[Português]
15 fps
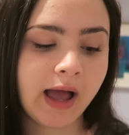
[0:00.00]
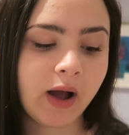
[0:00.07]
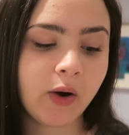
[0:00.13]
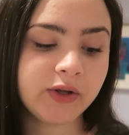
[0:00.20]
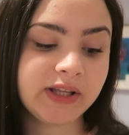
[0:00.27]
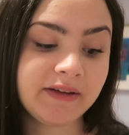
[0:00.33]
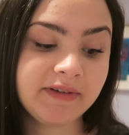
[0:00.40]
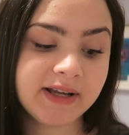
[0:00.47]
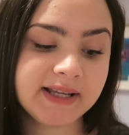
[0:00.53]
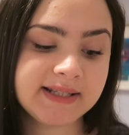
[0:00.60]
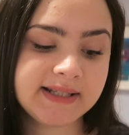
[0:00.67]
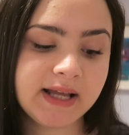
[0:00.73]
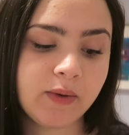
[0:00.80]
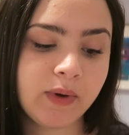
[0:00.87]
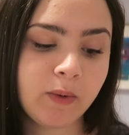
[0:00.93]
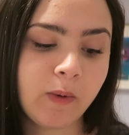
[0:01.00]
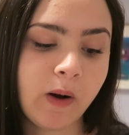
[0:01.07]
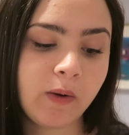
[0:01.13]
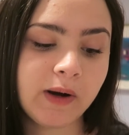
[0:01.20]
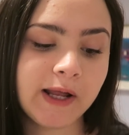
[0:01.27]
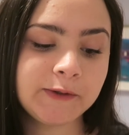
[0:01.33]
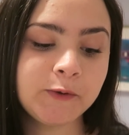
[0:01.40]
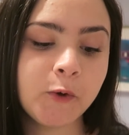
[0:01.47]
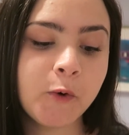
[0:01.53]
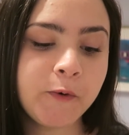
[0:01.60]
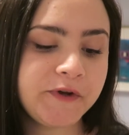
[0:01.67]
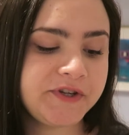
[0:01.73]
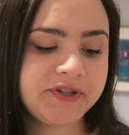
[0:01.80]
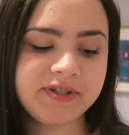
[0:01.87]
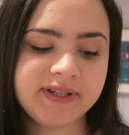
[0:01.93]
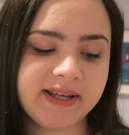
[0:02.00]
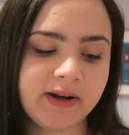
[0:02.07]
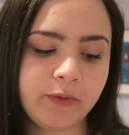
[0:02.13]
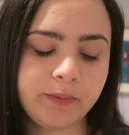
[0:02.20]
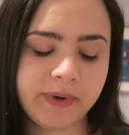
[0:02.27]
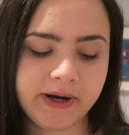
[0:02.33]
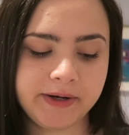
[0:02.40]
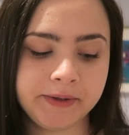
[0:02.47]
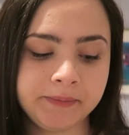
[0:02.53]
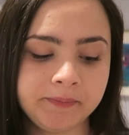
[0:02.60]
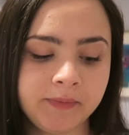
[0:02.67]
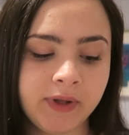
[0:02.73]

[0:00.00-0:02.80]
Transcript: A oitava questão é qual o lado ruim de ser ao pé.